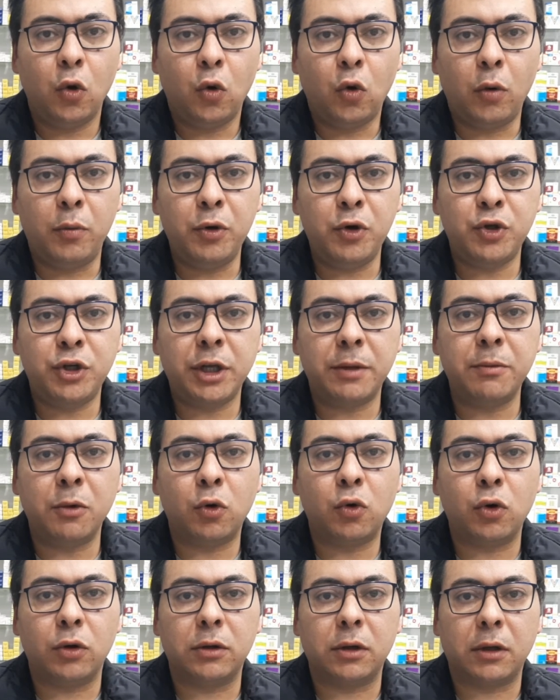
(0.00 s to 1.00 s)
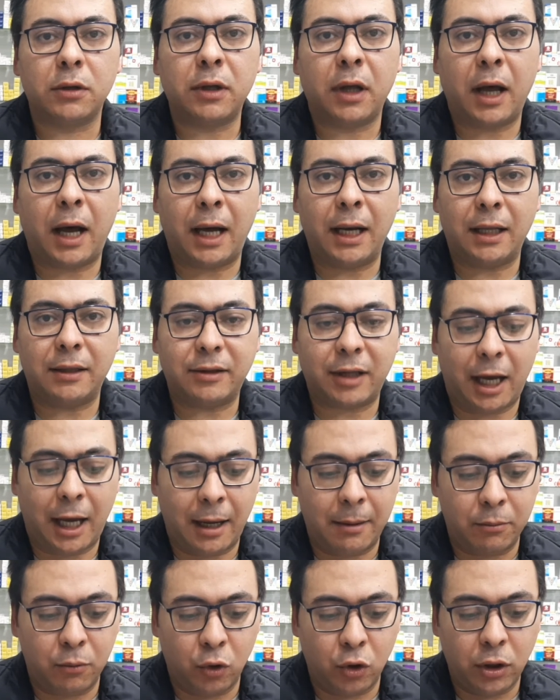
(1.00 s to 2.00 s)
وبيزيد من قدرتها على
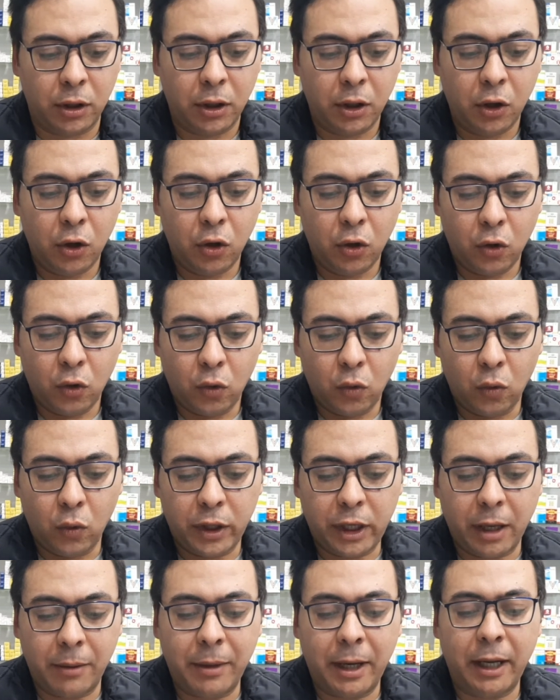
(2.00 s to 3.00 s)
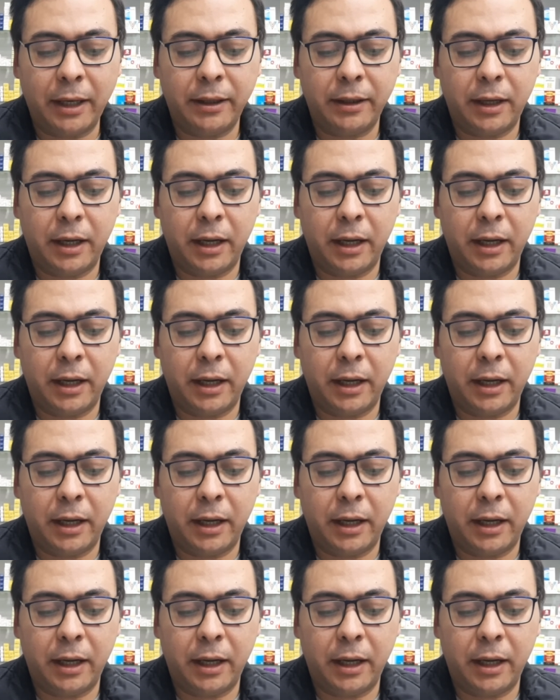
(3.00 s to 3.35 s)
التحمل وكمان